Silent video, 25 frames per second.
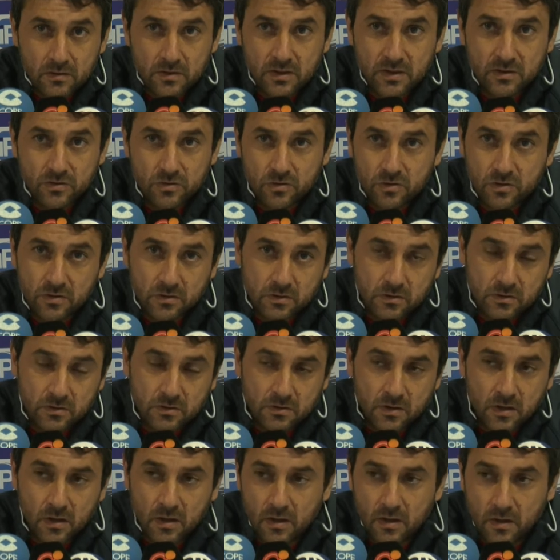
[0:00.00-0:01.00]
Eso,
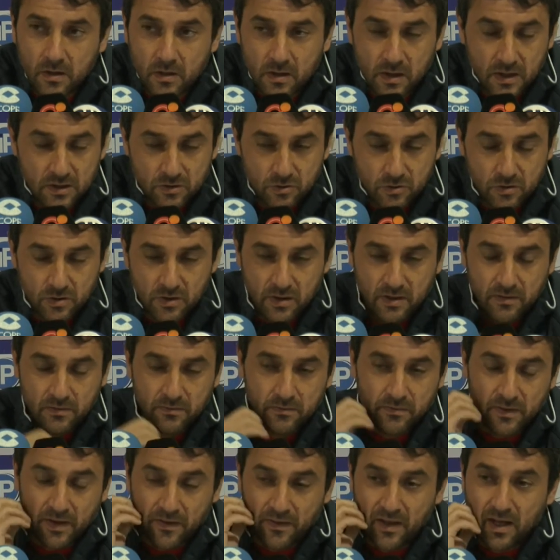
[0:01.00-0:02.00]
eso es
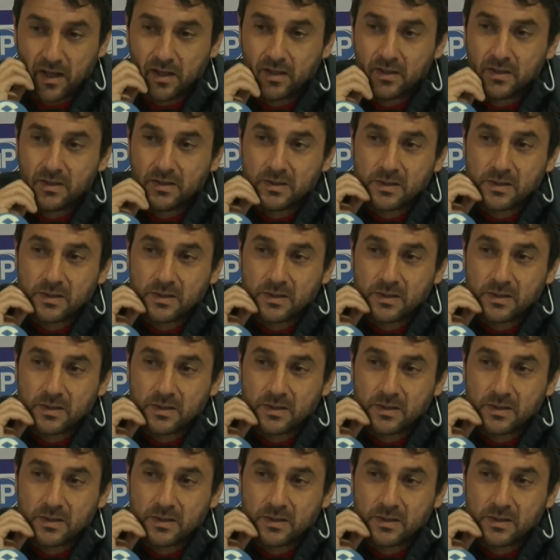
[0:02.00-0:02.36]
verdad.